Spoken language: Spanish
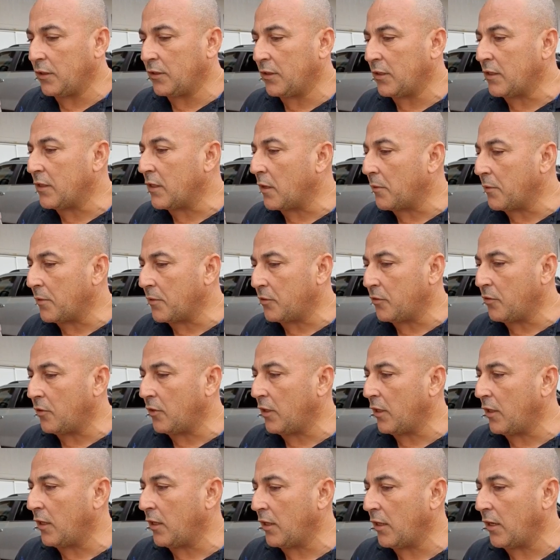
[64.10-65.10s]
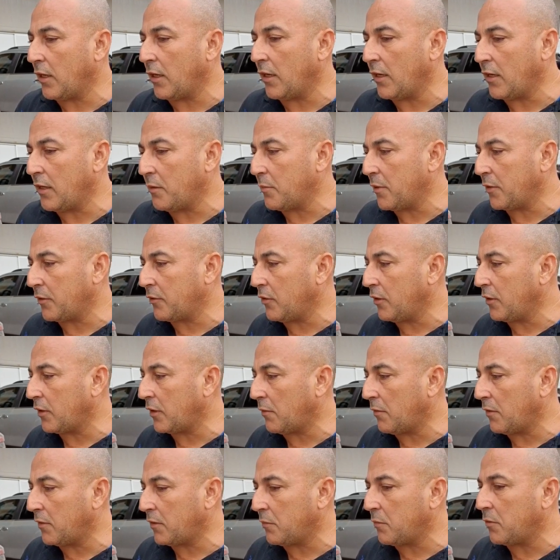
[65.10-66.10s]
es intervenciones en inmersión en
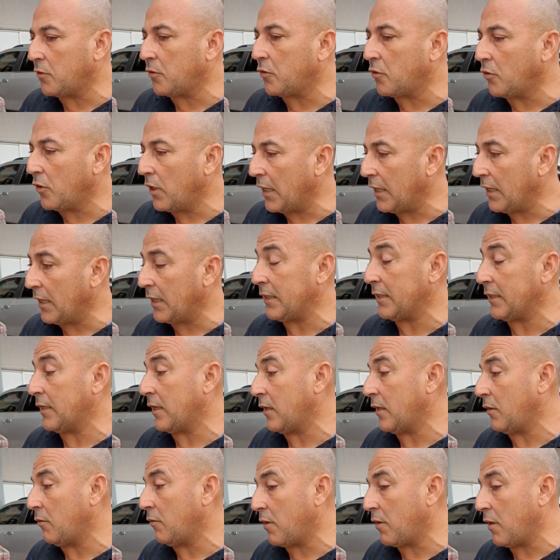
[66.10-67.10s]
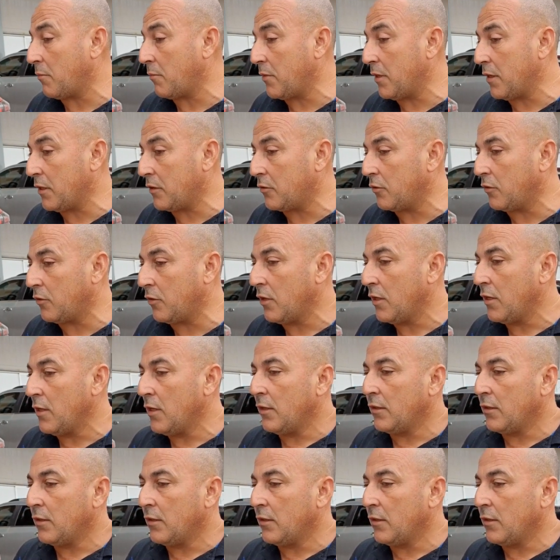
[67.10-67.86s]
establecimientos escolares, que ya lo habrán visto,